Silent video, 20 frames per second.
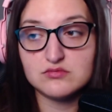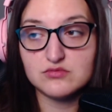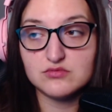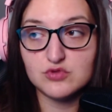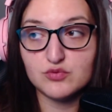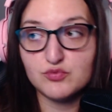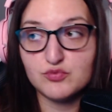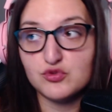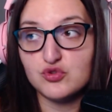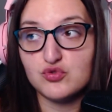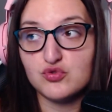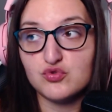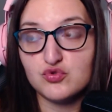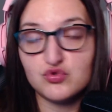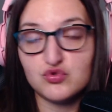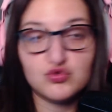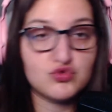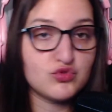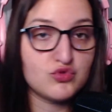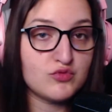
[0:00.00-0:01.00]
Et puis,
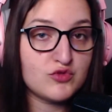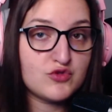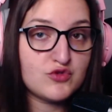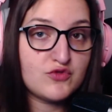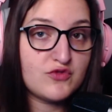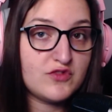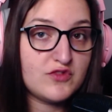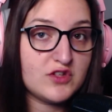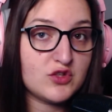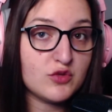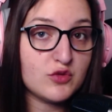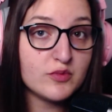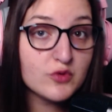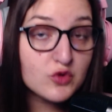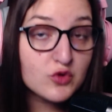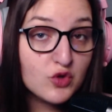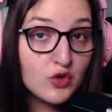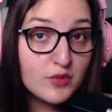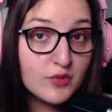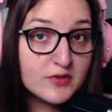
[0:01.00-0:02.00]
moi, je vous fais gros,
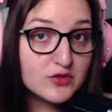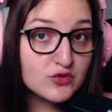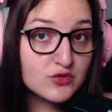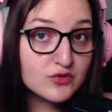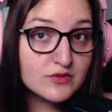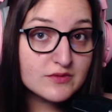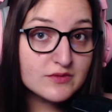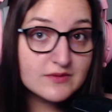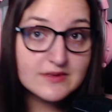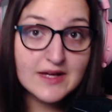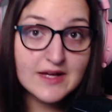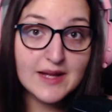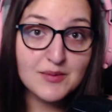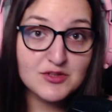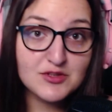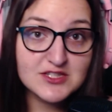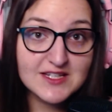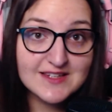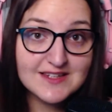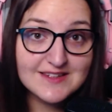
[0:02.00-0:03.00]
gros bisous. À la
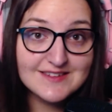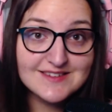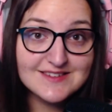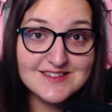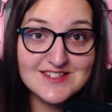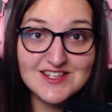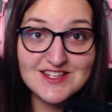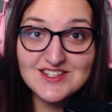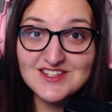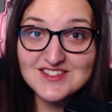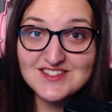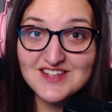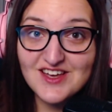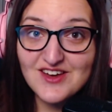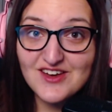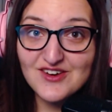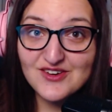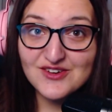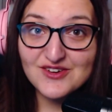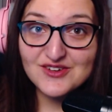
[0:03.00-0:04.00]
prochaine. Ciao, ciao, ciao.